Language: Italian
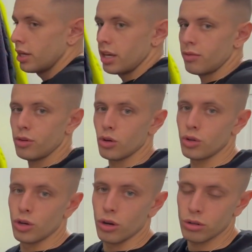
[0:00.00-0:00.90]
if you know you
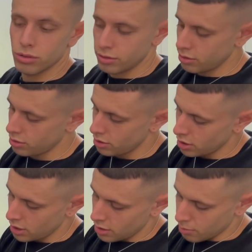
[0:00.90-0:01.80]
know,
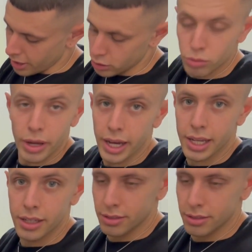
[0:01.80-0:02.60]
back to back